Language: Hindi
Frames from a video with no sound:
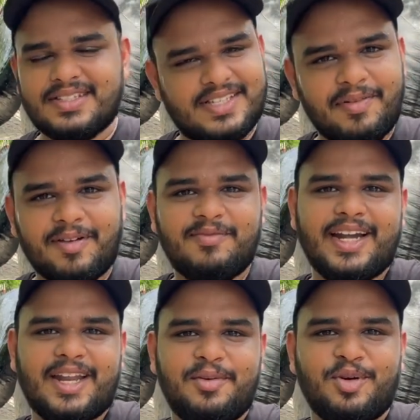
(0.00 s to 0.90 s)
सिर्फ आप
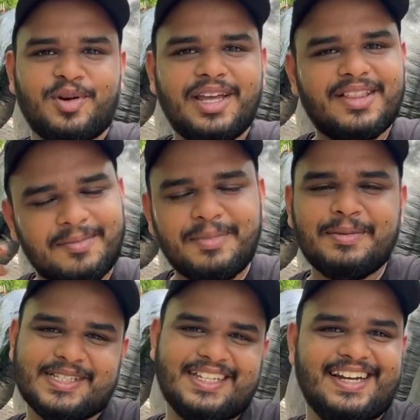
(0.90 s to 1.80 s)
बैठे भी होंगे तब भी
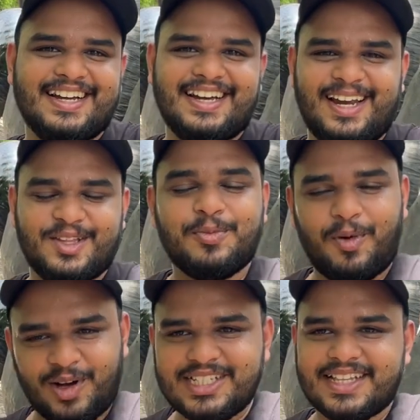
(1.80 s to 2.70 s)
पसीना निकल रहा है तो
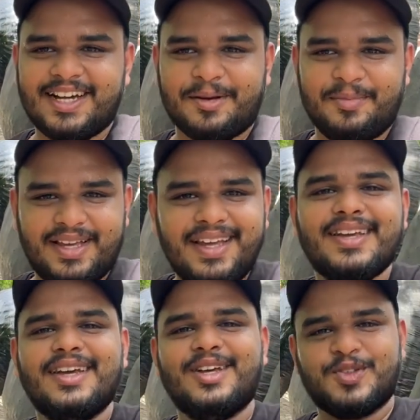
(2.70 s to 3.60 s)
बहुत ज़्यादा गर्मी है
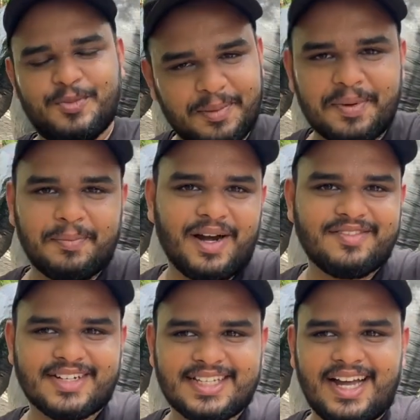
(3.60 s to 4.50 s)
सो बी प्रिपेयर
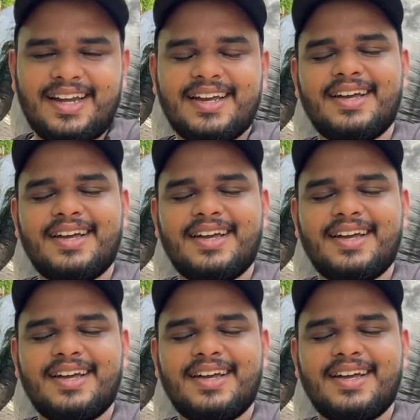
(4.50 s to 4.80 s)
फॉर दैट